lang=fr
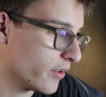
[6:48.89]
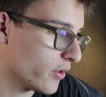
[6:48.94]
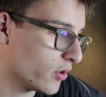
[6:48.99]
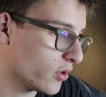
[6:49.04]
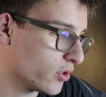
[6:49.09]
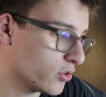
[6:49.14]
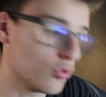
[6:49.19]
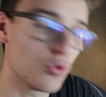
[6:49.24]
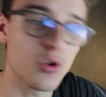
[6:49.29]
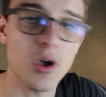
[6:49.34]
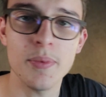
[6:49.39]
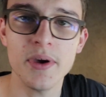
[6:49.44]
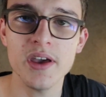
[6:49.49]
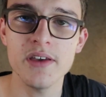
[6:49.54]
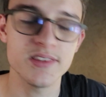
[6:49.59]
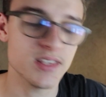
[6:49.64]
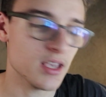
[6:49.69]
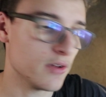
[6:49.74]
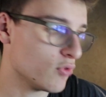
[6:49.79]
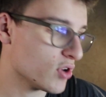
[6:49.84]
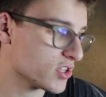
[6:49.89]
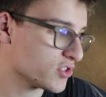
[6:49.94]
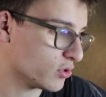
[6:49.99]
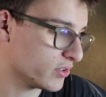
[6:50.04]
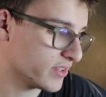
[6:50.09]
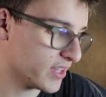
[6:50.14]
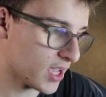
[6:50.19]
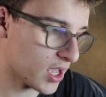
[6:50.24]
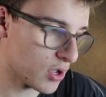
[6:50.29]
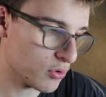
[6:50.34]
Euh, donc après, ça voir
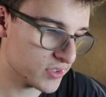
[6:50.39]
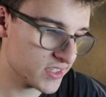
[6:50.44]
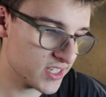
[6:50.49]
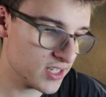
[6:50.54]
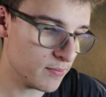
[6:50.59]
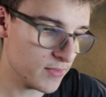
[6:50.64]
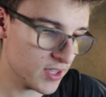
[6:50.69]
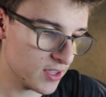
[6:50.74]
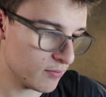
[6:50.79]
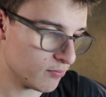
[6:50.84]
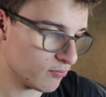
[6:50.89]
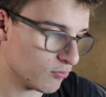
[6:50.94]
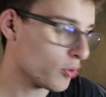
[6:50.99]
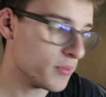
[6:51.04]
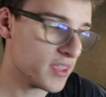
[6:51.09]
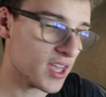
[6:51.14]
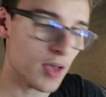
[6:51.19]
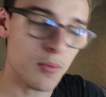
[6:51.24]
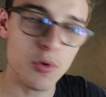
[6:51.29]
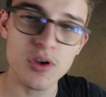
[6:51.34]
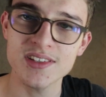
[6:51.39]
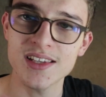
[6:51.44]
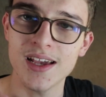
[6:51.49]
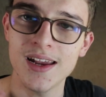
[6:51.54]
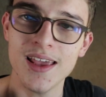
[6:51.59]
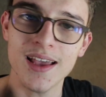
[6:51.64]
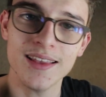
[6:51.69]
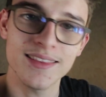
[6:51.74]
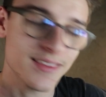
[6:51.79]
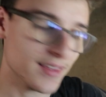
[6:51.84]
sur le terrain aussi. Mais premier abord, ça
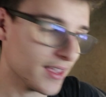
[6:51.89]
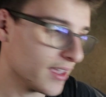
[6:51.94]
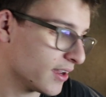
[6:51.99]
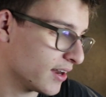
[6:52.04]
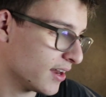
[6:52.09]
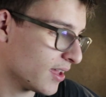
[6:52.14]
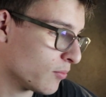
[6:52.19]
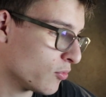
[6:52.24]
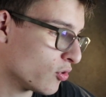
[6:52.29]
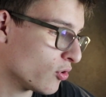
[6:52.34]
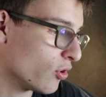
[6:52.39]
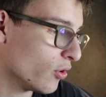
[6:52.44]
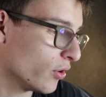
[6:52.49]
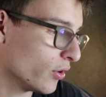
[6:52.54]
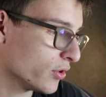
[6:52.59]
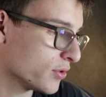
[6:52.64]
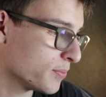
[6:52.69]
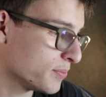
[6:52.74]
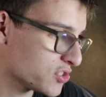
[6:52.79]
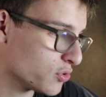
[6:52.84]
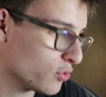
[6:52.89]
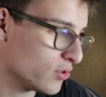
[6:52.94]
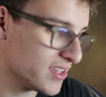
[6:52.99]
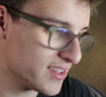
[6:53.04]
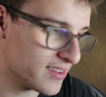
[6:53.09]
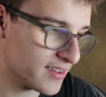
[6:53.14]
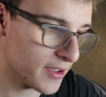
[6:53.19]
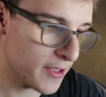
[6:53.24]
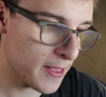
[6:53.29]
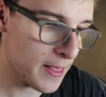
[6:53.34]
a l'air très clairement
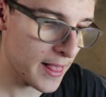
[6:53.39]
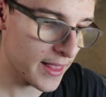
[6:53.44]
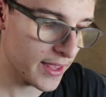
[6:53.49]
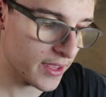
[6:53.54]
solide.